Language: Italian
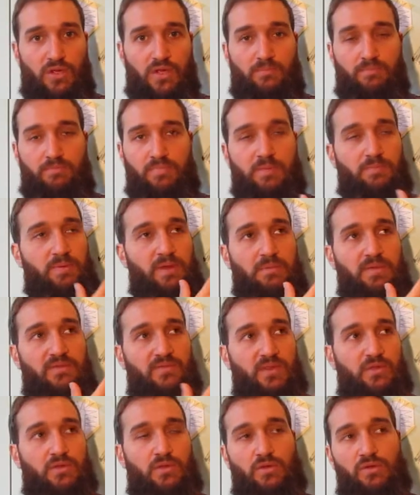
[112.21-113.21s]
Il, I primi
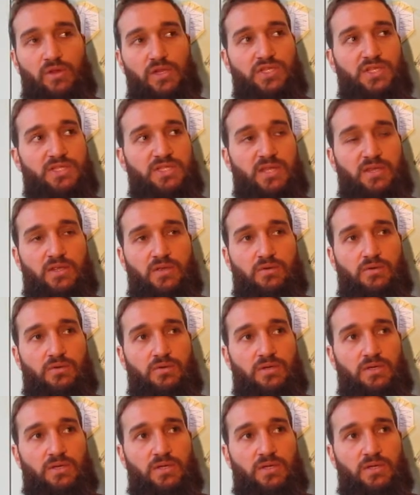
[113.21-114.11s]
video li ho registrati con